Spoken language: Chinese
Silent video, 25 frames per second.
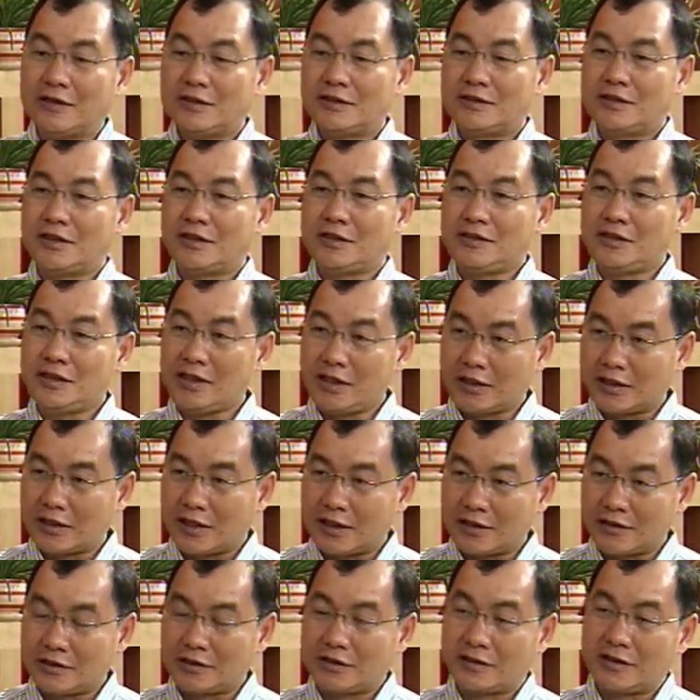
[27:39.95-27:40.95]
像越
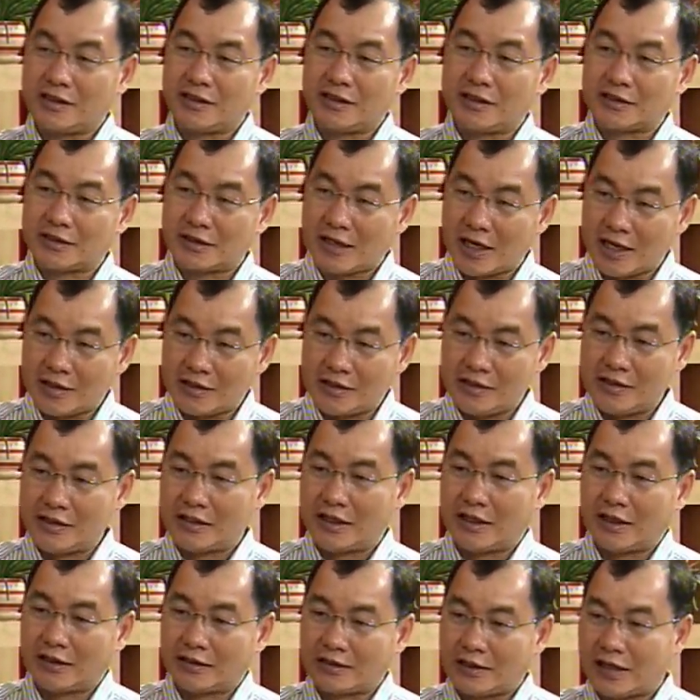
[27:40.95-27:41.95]
南一个单一
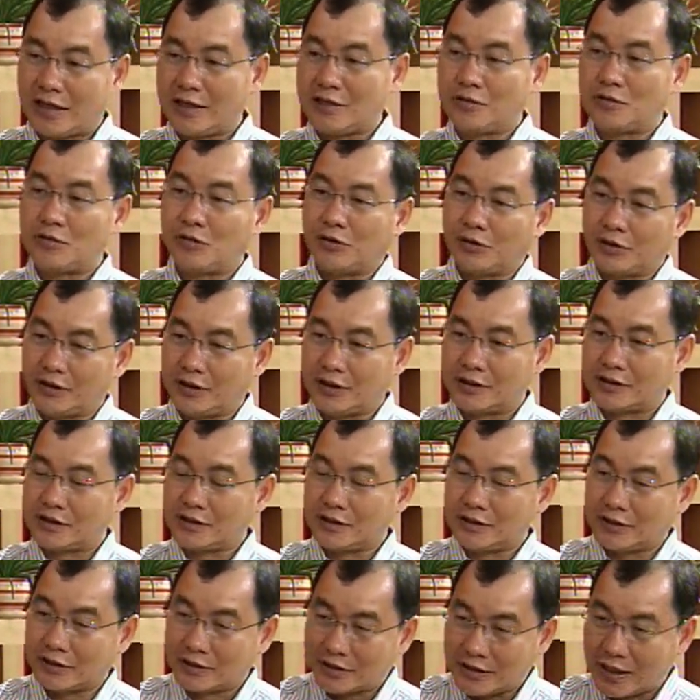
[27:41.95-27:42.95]
啊，泰国也
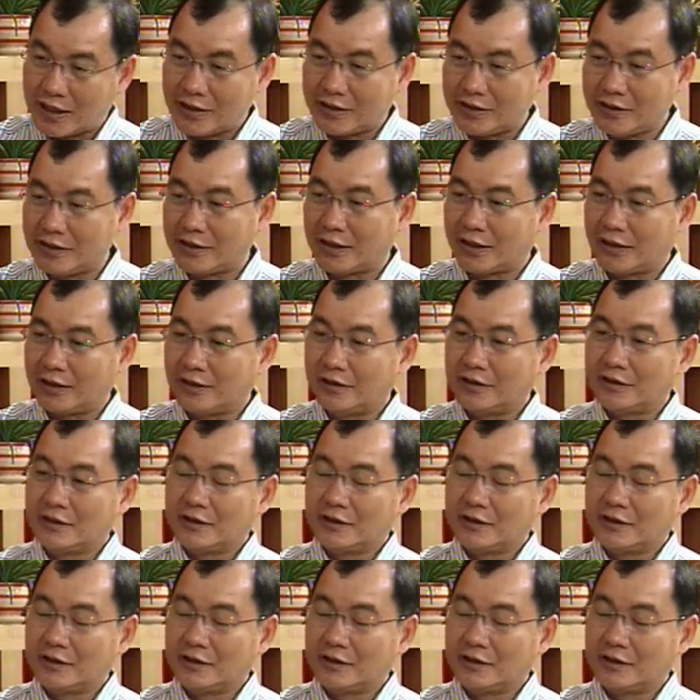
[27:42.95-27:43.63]
是一个单一啊，